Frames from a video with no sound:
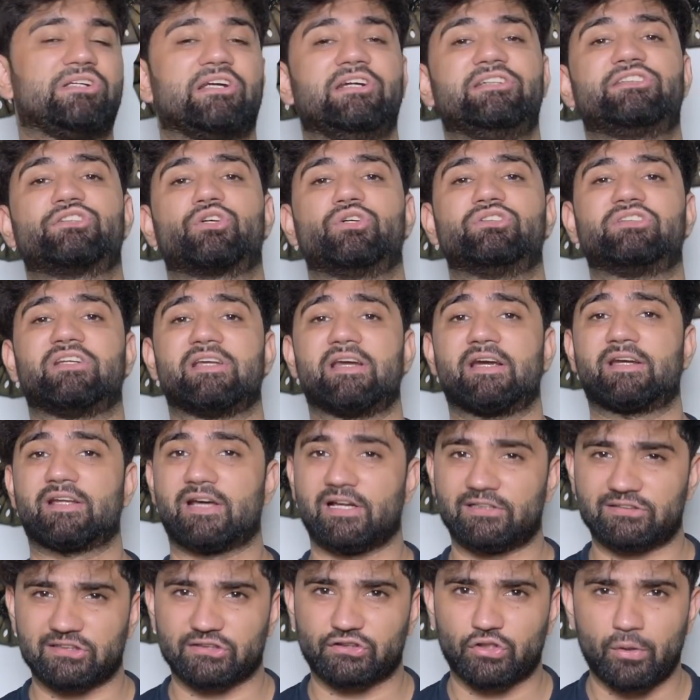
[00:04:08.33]
शेड्स को सेलेक्ट
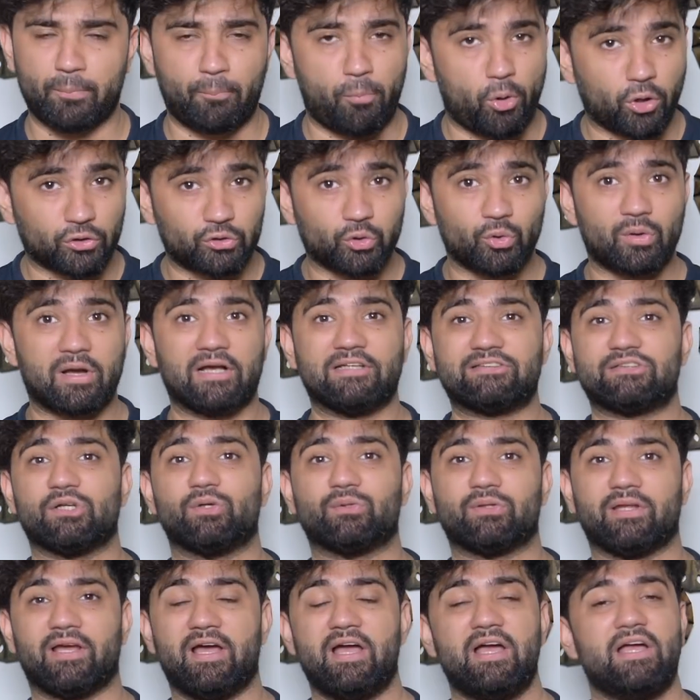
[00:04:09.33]
कर सकते हो बहुत लोग ऐसे
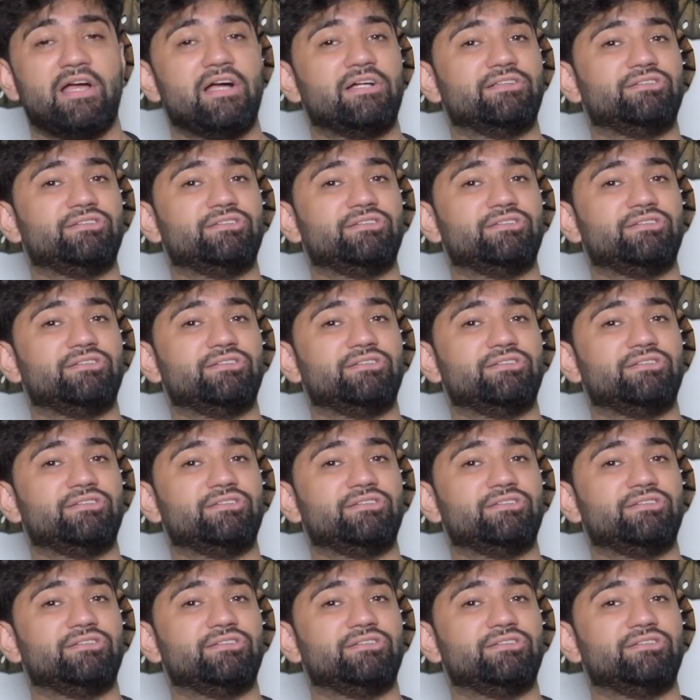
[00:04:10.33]
होते हैं